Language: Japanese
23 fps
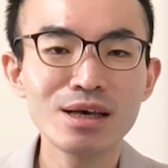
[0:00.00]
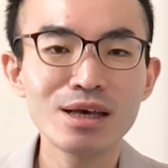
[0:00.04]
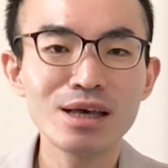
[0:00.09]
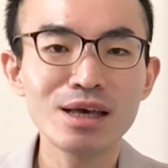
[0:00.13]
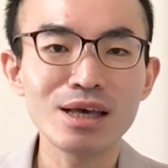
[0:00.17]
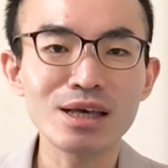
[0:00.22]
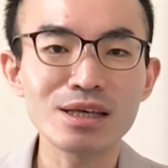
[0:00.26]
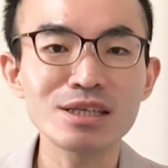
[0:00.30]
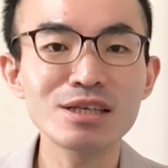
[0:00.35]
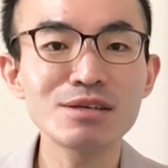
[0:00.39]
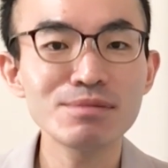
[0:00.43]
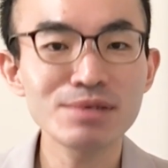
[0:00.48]

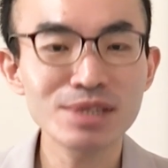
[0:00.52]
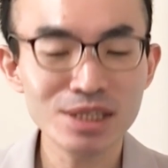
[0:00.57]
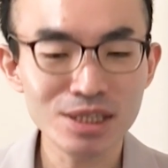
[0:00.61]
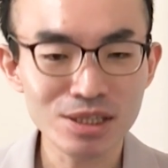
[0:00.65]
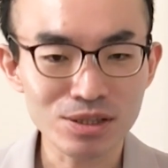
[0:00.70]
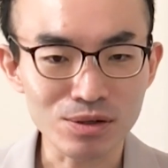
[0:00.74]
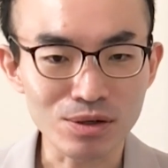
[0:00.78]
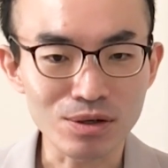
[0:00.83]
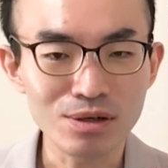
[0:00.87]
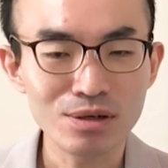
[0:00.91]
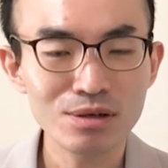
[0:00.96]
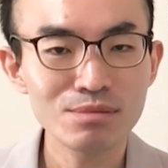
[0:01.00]
えー、厳し
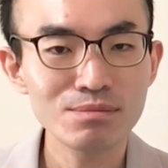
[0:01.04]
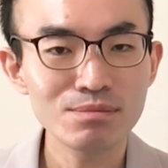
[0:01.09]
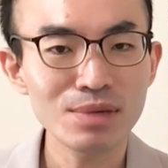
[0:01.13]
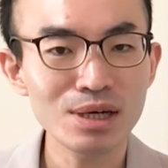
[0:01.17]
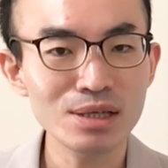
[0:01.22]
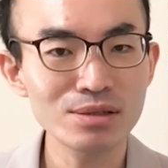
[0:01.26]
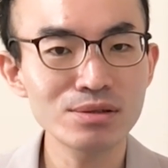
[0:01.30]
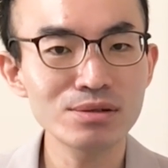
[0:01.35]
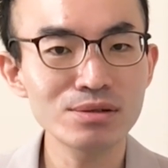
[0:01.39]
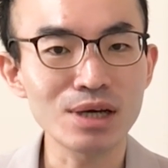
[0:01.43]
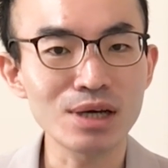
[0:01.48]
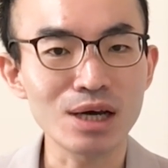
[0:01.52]
いと、まあ、
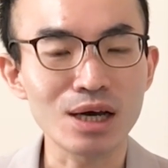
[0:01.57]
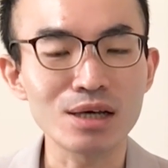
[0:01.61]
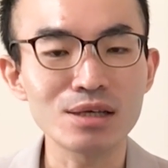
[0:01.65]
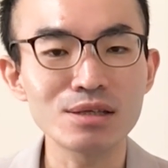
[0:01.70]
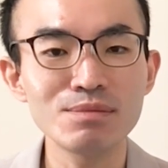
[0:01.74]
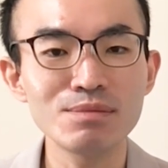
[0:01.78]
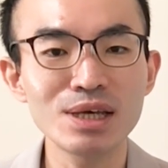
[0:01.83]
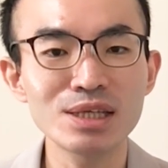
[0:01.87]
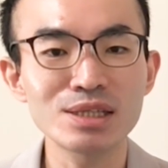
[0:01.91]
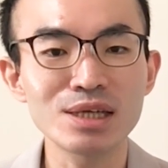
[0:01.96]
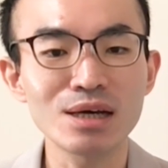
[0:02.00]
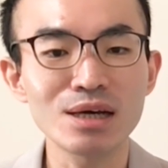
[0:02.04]
いうような
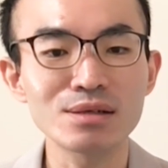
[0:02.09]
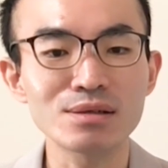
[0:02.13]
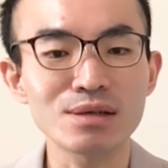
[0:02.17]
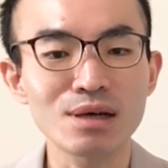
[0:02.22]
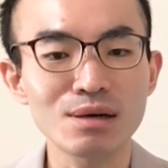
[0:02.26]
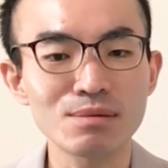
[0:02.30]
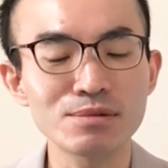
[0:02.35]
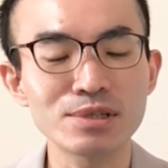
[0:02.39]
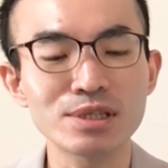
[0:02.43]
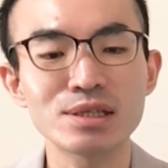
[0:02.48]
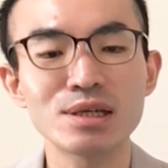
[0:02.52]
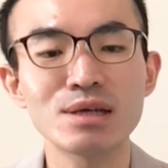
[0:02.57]
イメージある
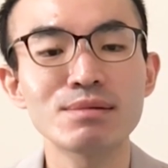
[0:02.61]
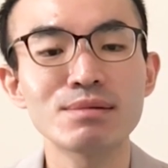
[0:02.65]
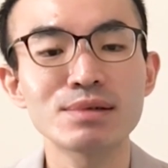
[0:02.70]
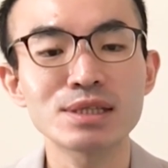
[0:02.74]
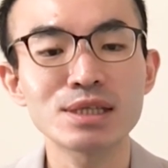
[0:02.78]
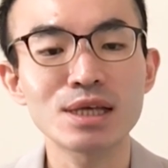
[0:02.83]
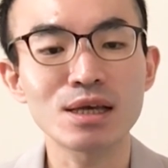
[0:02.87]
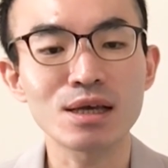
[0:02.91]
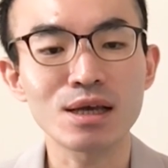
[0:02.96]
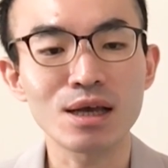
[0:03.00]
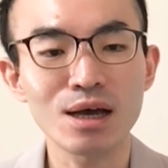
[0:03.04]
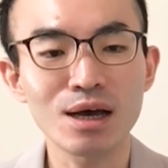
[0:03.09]
かもしれま
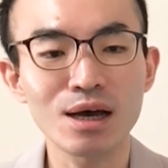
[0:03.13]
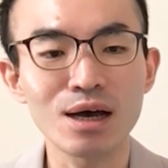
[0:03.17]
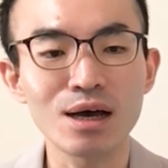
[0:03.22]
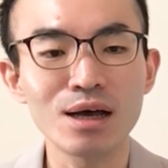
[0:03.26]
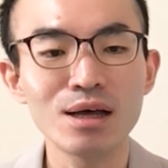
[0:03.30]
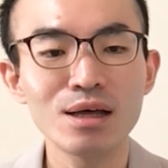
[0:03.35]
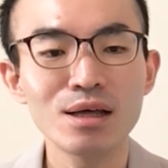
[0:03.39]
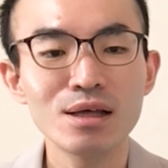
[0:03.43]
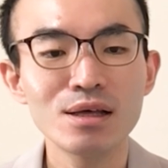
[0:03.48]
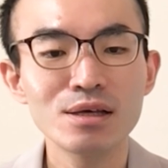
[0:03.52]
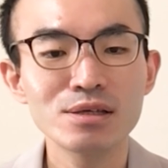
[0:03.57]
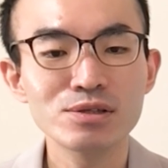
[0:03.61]
せんが、
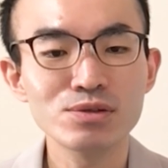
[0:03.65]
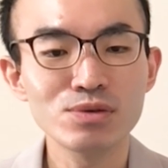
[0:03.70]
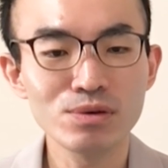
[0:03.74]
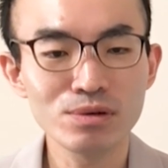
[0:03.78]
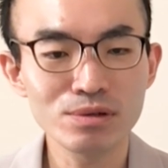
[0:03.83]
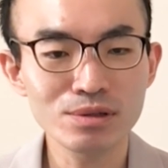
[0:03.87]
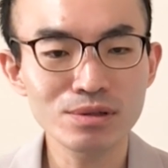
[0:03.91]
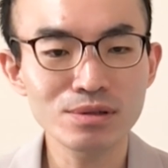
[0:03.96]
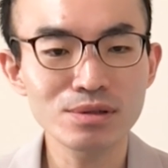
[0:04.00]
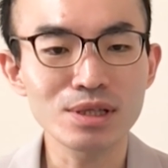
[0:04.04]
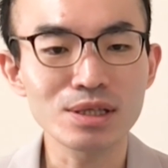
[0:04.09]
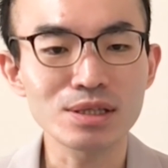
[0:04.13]
そ
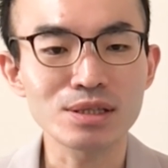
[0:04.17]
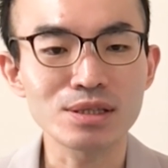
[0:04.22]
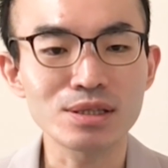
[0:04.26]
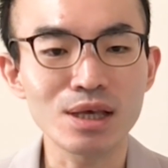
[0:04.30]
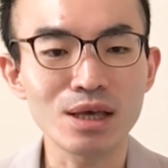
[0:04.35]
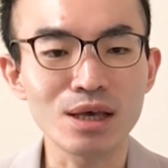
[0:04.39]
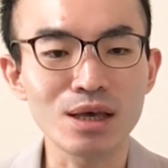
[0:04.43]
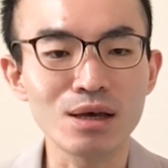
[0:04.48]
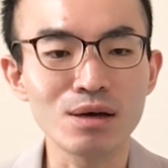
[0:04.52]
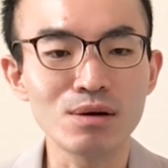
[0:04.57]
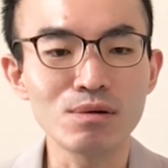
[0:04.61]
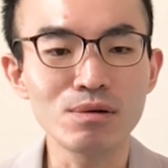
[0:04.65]
ういうです
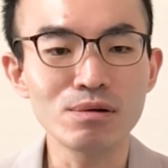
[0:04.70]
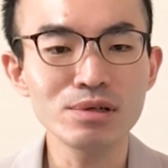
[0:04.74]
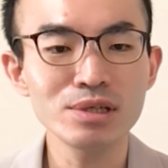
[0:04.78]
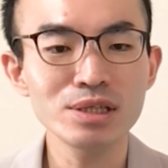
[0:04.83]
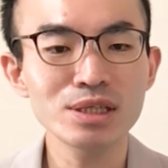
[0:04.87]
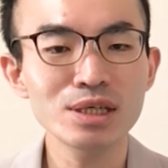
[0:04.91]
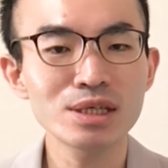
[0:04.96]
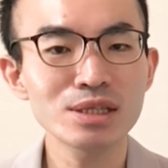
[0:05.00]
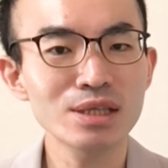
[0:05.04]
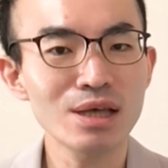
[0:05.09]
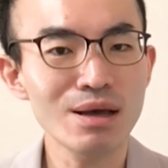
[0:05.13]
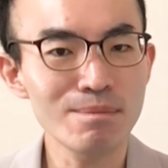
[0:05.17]
ね、お医
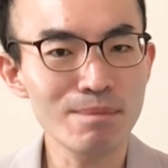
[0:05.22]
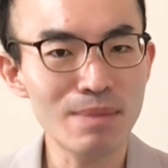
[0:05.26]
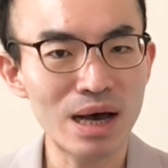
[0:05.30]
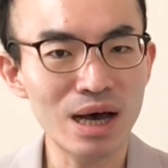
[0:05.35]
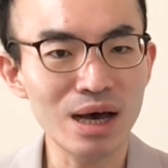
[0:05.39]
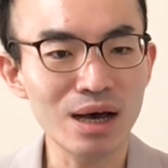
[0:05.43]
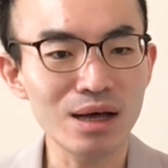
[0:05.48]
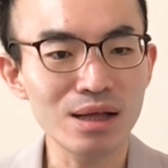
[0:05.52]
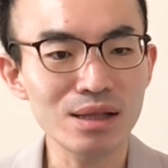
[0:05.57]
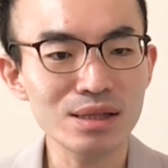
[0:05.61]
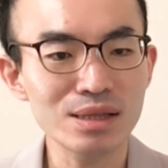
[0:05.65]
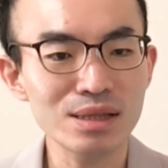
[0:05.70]
者
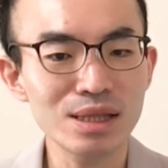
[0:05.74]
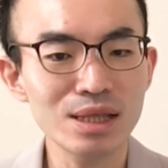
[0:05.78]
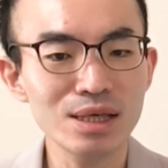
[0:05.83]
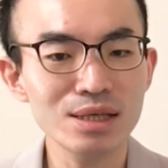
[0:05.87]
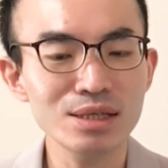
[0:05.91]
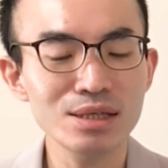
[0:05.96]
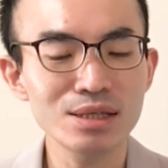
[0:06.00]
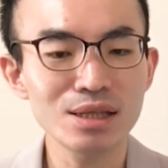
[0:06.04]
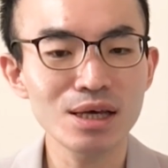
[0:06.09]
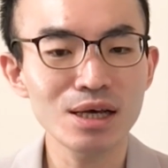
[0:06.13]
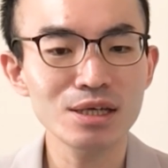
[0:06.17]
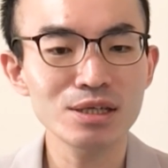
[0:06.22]
様
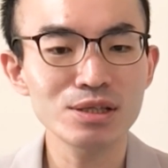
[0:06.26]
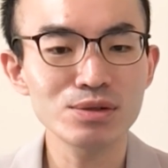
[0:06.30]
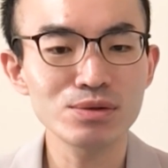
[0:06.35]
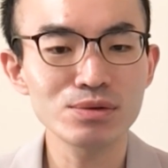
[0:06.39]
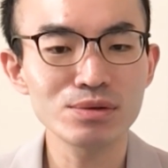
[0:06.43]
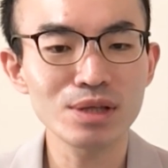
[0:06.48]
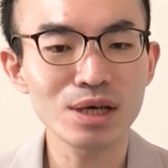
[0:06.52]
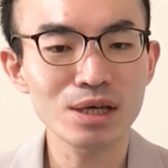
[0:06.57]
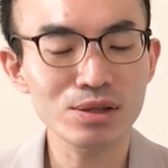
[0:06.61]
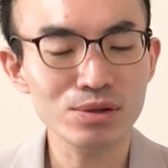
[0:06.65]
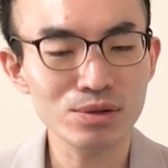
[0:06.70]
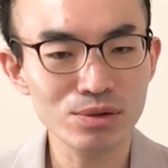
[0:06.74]
的な
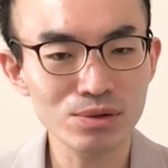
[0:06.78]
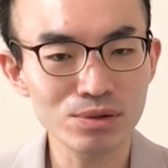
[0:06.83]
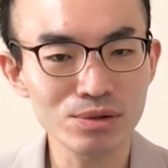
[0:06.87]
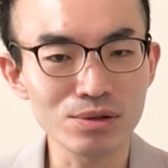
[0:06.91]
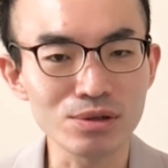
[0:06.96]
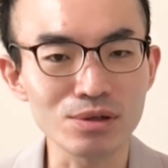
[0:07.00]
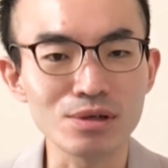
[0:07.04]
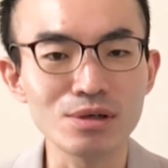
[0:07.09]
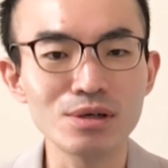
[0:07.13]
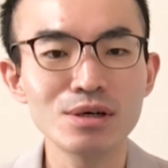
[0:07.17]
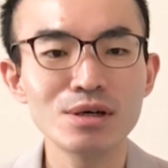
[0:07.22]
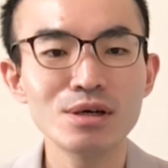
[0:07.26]
人だ
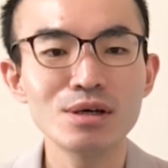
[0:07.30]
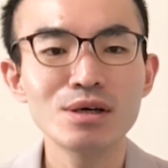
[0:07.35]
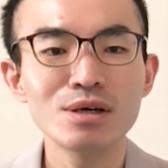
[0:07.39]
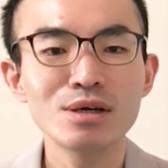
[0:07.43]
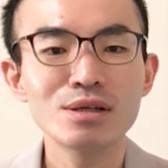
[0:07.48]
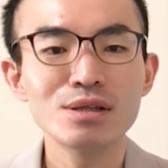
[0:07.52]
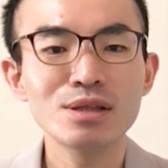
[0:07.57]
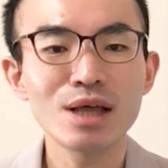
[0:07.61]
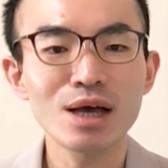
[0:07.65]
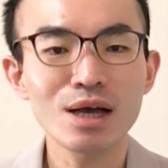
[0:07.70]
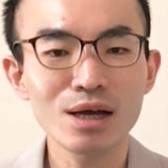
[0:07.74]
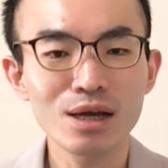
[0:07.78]
と、
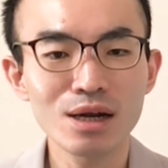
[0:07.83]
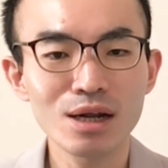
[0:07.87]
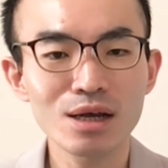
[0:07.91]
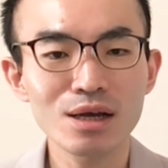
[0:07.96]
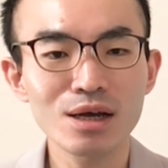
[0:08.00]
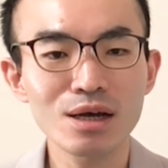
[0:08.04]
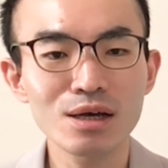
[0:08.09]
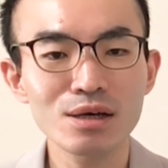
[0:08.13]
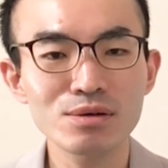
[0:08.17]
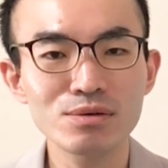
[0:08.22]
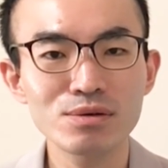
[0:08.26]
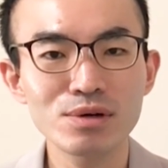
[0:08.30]
なかな
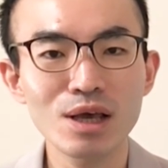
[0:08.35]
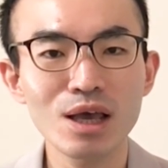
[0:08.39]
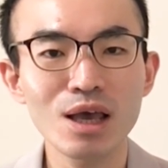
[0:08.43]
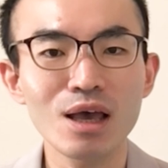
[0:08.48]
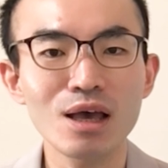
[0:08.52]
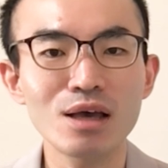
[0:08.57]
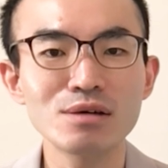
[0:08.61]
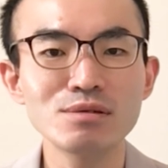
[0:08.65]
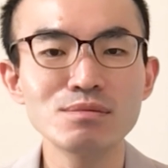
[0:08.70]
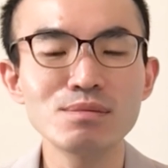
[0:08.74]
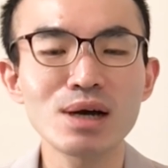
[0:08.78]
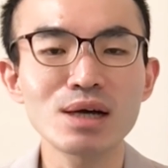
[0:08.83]
かこ
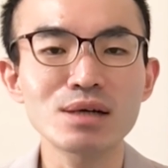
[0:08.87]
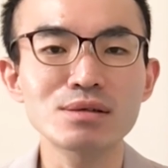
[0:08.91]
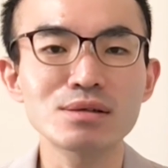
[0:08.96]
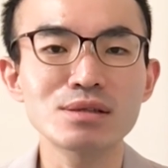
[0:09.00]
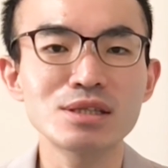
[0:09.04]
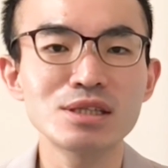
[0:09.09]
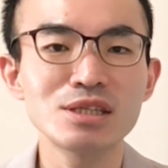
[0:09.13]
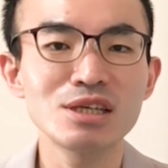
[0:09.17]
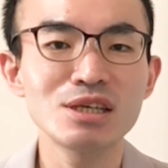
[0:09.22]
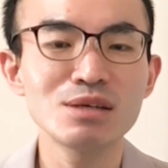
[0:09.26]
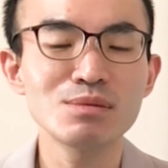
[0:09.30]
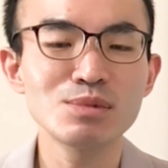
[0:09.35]
れうまく
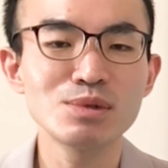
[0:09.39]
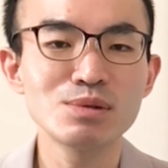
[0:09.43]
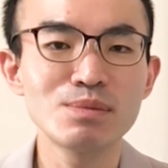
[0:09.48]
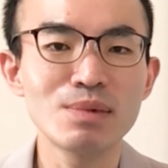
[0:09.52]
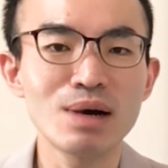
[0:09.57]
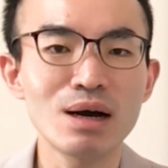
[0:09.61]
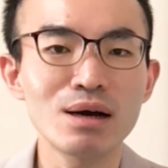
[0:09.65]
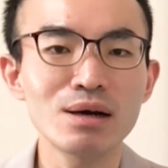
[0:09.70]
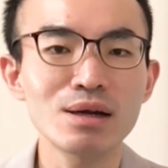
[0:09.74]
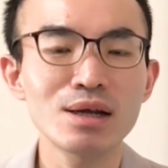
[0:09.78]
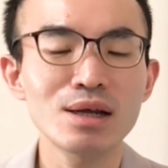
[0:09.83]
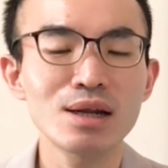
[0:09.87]
チーム
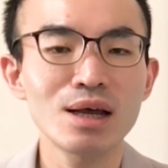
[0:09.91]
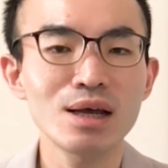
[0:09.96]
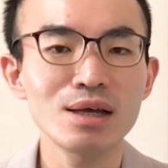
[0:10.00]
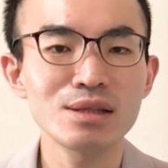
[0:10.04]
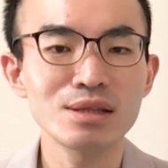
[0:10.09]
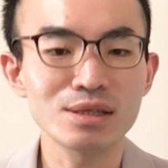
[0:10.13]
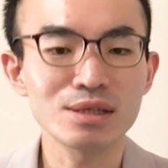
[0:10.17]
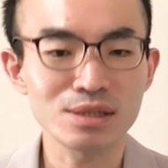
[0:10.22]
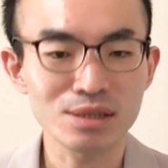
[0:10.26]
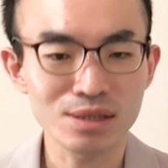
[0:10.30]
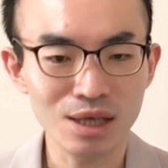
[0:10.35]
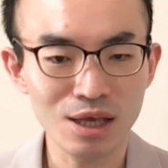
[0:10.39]
回らないん
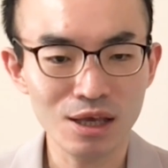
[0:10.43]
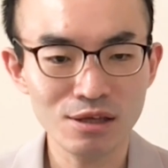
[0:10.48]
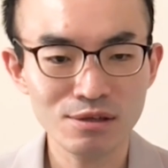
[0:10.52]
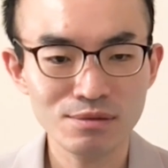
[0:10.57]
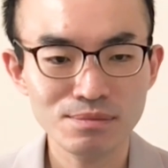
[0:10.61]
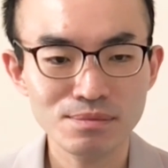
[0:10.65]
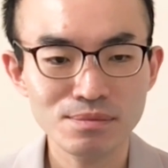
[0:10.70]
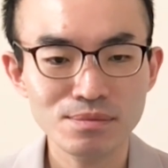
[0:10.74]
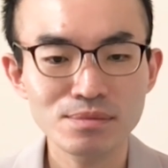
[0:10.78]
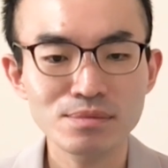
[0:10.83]
ですね。